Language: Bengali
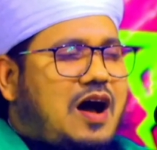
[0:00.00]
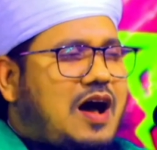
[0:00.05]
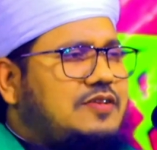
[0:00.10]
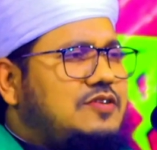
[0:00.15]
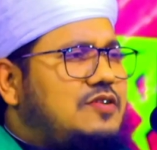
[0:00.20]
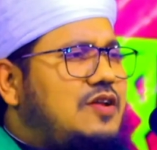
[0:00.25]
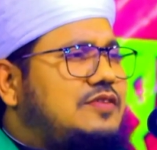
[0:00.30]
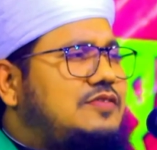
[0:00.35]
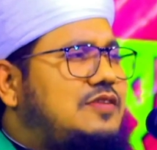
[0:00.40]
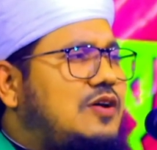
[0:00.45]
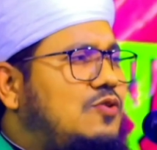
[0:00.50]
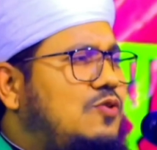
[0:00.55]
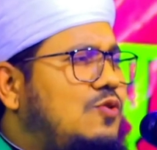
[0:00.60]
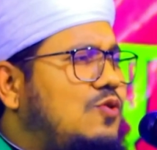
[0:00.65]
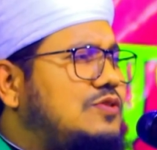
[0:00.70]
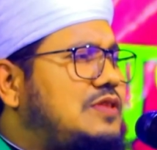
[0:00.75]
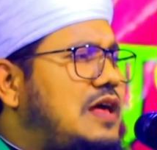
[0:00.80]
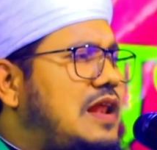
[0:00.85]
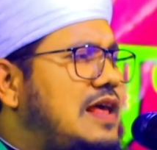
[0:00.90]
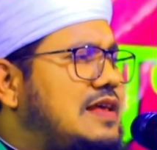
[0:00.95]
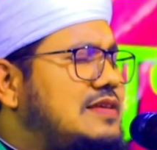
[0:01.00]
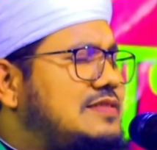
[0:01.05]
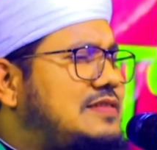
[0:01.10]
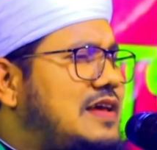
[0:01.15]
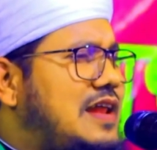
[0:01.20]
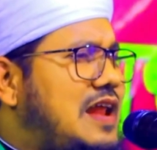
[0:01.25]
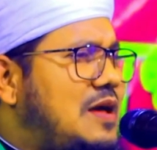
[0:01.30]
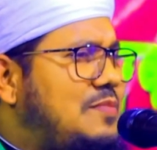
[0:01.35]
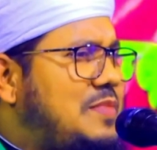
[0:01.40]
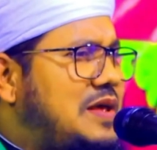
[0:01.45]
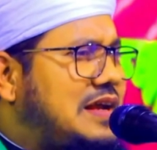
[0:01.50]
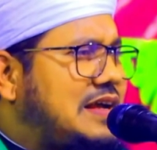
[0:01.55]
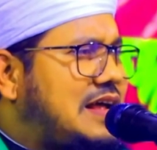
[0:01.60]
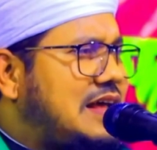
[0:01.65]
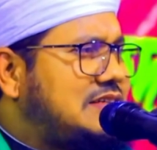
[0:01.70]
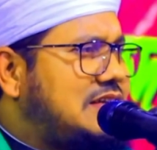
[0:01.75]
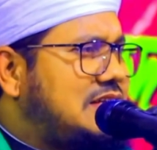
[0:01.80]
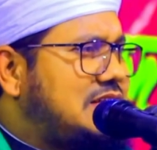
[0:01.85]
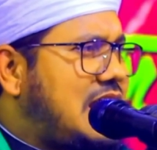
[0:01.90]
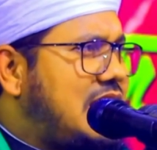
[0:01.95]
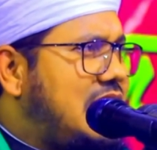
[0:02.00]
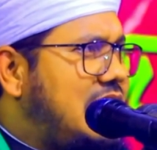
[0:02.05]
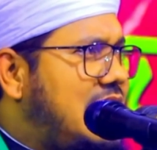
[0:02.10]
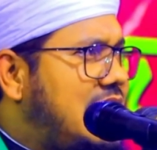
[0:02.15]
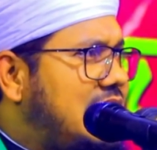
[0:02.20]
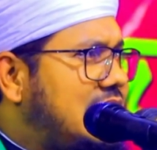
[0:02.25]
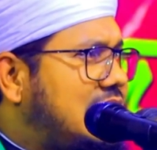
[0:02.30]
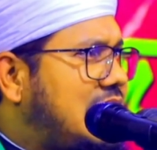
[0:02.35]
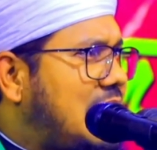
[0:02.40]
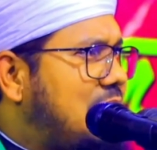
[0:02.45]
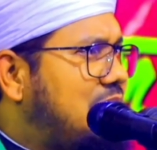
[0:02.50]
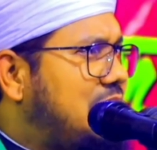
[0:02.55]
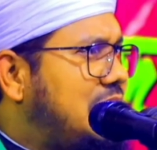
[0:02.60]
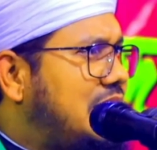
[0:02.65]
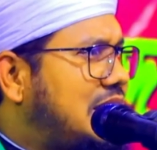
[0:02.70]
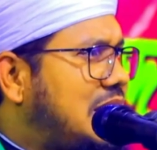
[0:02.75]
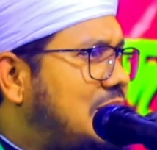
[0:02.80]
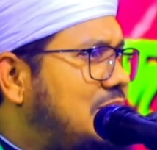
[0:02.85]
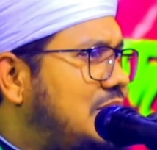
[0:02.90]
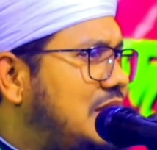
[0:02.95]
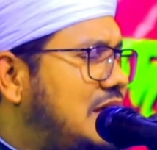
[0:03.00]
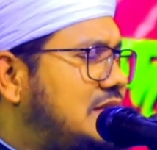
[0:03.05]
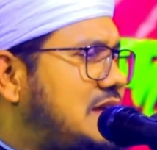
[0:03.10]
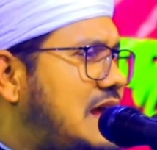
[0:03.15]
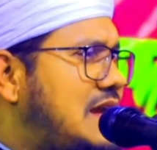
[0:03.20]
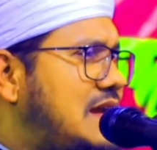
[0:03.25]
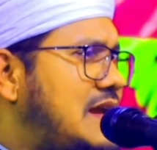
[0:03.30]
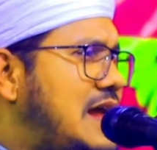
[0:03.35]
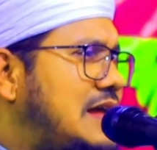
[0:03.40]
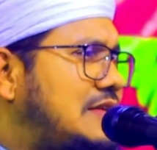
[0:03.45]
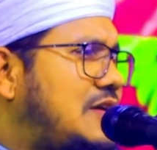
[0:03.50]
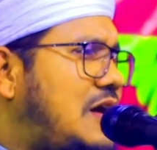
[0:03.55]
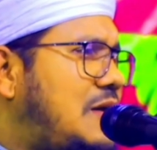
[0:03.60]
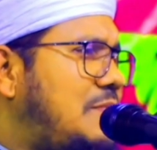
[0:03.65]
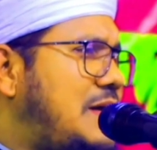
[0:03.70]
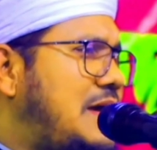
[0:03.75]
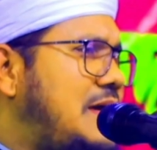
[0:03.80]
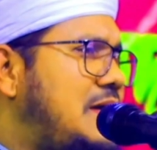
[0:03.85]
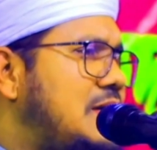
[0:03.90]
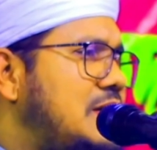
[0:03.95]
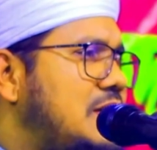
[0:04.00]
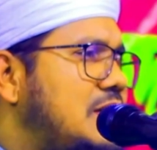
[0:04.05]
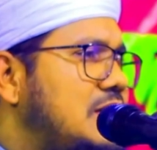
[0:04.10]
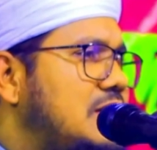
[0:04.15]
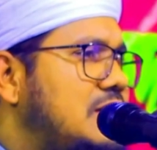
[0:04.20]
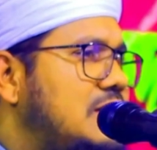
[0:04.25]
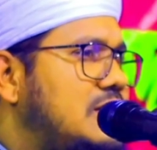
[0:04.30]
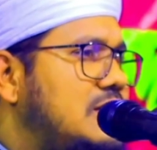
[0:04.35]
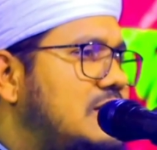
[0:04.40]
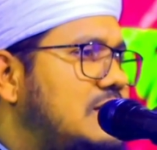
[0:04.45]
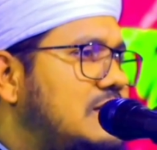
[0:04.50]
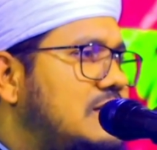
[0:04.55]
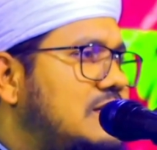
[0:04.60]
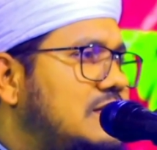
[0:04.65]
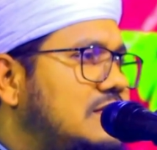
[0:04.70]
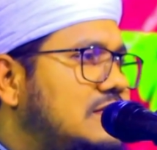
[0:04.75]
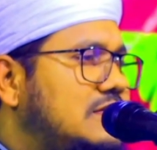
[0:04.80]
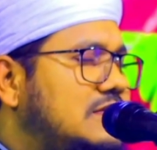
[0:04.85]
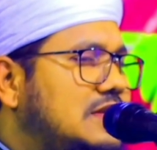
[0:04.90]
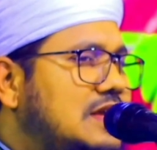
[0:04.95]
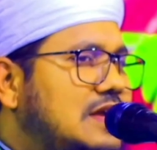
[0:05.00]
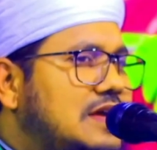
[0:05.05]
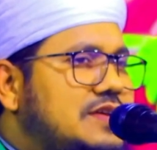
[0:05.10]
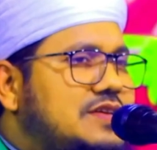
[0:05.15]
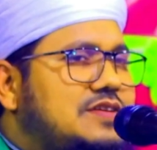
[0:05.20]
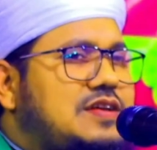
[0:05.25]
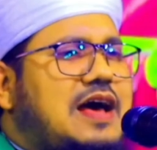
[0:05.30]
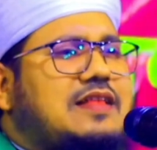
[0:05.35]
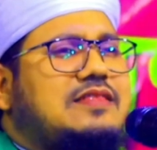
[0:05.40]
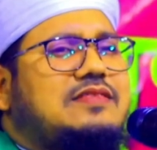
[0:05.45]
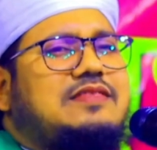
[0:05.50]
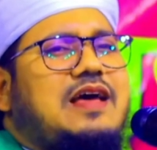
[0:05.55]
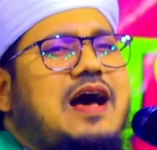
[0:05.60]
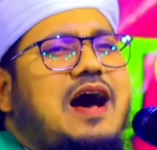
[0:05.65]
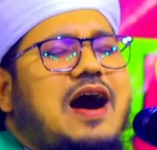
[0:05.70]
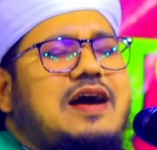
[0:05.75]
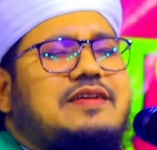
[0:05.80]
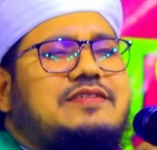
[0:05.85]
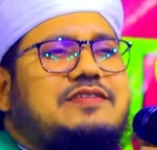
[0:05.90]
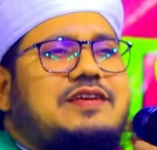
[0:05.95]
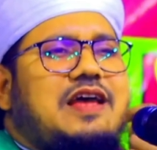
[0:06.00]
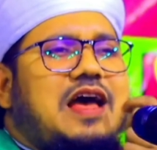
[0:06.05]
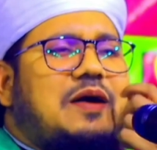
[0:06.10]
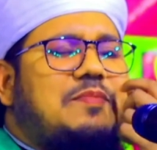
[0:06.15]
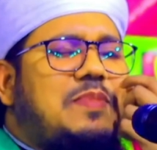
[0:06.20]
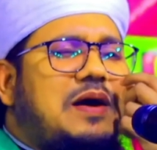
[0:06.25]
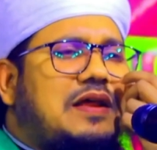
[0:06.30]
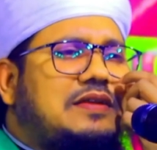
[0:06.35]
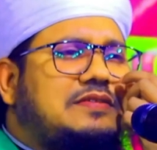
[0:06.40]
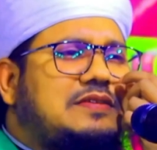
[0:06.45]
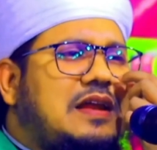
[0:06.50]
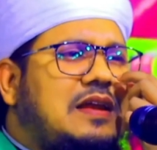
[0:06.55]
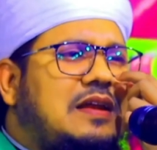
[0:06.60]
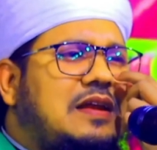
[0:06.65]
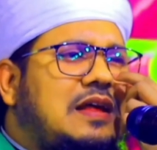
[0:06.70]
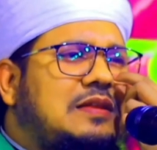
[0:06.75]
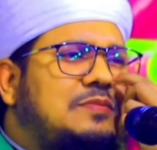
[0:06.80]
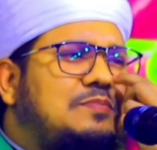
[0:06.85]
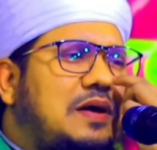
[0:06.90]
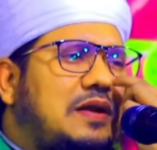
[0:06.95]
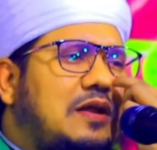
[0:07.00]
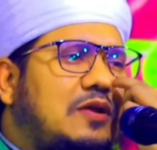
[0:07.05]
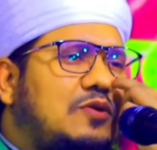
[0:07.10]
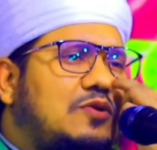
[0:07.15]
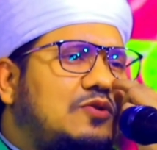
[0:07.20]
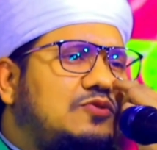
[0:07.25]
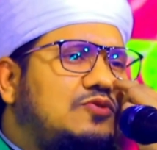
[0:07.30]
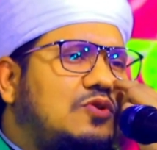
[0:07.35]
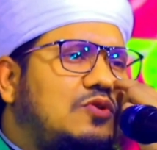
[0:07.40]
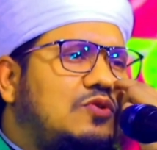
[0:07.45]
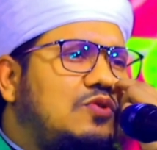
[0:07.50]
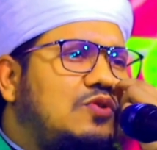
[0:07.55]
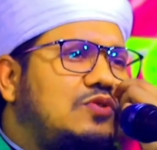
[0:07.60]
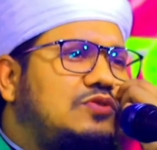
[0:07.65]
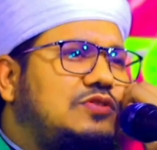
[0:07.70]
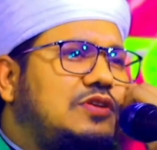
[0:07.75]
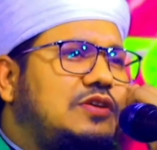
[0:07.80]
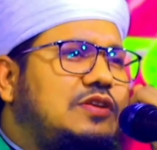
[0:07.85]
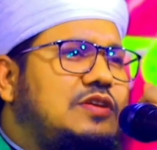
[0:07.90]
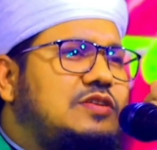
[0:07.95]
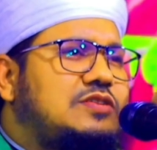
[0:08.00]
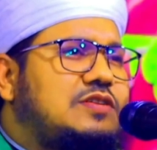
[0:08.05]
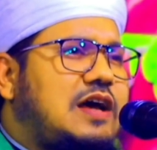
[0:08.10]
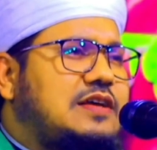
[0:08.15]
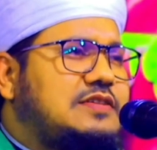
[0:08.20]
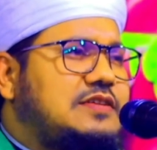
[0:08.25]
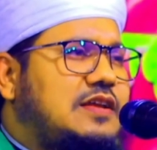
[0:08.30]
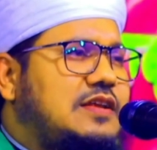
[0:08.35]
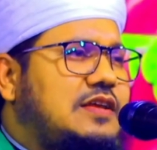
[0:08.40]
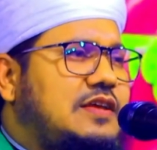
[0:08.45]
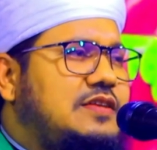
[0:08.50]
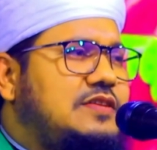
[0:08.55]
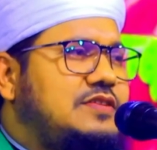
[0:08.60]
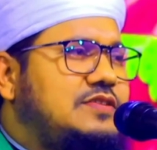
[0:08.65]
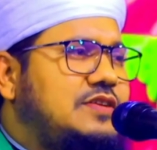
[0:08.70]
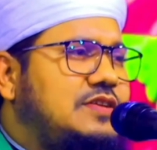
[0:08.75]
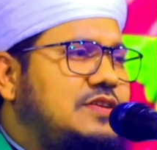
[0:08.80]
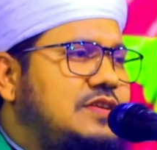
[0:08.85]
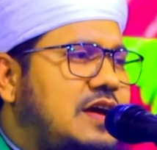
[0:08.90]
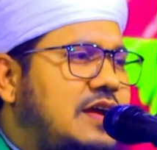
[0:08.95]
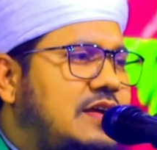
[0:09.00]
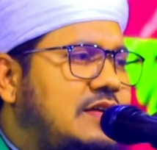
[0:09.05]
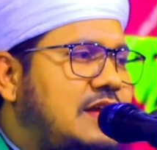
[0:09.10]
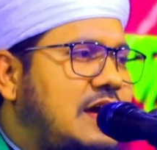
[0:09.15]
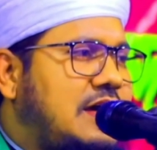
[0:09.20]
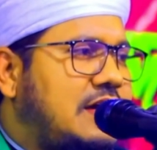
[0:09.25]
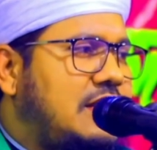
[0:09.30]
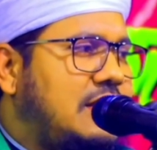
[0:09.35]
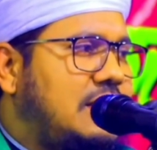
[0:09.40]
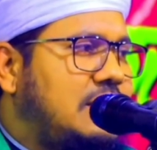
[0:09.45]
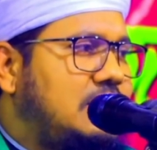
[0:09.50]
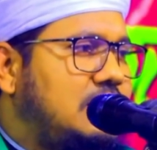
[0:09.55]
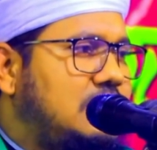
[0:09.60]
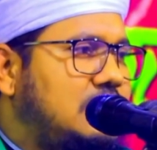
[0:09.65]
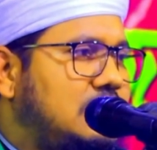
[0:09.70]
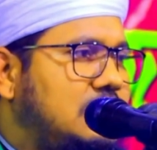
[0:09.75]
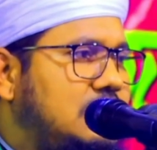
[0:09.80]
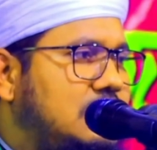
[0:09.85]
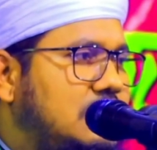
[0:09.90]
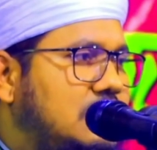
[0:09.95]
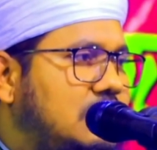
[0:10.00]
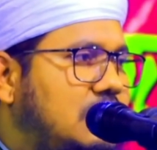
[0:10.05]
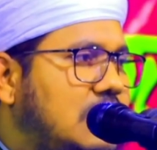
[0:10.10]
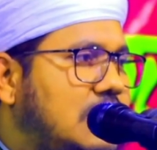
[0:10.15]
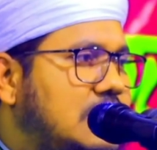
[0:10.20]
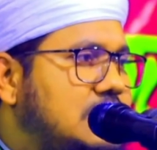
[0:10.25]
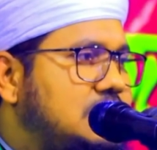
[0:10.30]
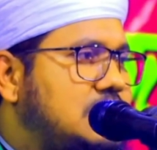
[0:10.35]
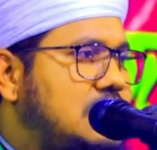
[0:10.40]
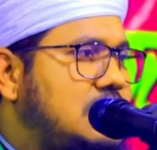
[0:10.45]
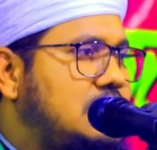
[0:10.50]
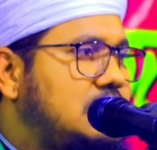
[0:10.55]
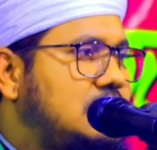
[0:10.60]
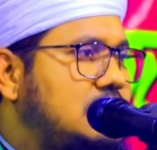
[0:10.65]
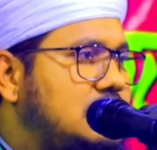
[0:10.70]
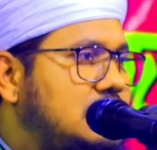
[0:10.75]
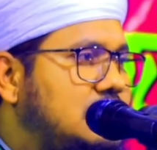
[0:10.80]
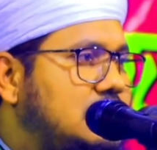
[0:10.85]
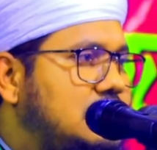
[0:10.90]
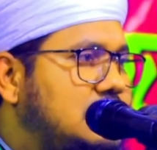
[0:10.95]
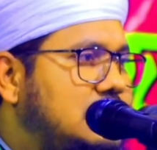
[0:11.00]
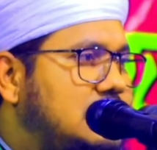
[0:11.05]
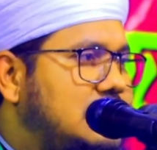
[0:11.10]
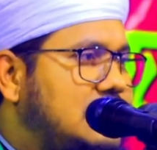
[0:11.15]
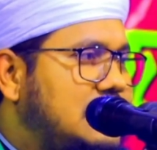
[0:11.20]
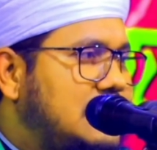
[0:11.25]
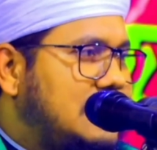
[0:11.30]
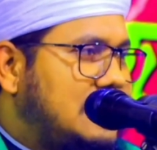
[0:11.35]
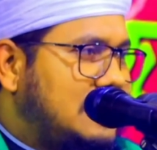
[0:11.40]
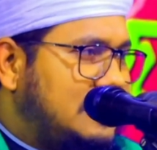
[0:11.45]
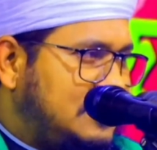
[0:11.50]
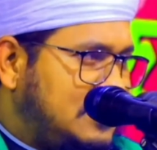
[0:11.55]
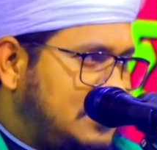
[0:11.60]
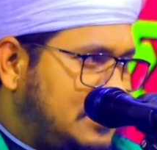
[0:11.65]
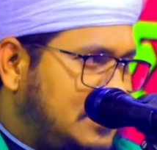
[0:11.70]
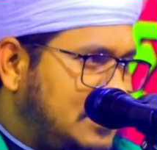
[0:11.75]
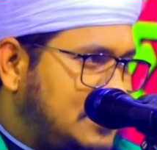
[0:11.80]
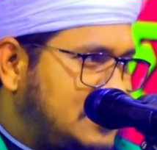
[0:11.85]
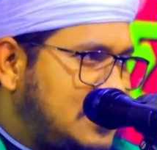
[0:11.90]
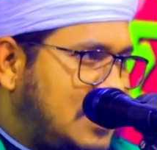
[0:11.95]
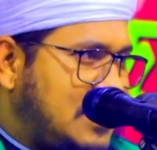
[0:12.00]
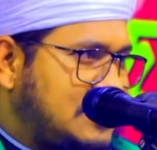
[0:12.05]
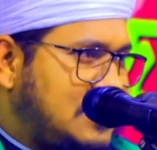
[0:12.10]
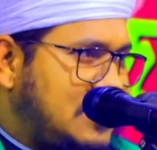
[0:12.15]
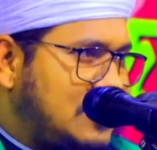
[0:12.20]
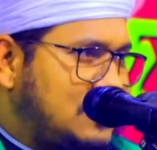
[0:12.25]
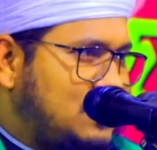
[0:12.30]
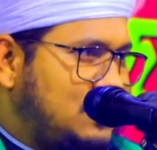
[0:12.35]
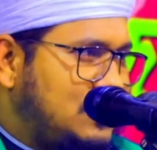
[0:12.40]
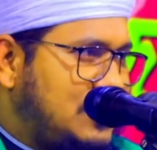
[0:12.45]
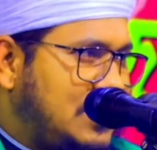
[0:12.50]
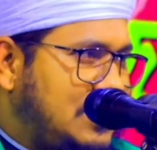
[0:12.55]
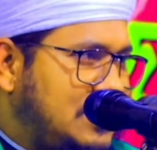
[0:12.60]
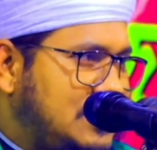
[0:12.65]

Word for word: হজরত হুদ আলাই সালামের কাছে জানলেন কেমনে কেমনে জান্নাত হবে সাদ্দা আছে আবার জান্নাত বানানোর জন্য তিরিশ হাজার ইঞ্জিনিয়ার ডাকলেন কয় হাজার তিরিশ হাজার যদি